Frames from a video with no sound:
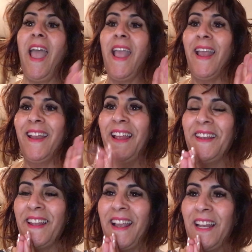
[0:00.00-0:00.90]

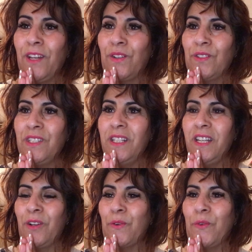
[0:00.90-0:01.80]
اهلا اهلا خوتي
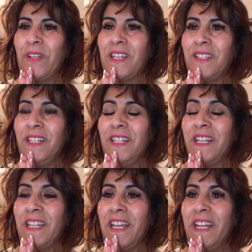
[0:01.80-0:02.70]
خواتاتي
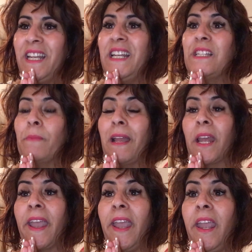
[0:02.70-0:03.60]
كديرين صباح
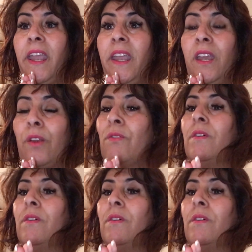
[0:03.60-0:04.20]
الخير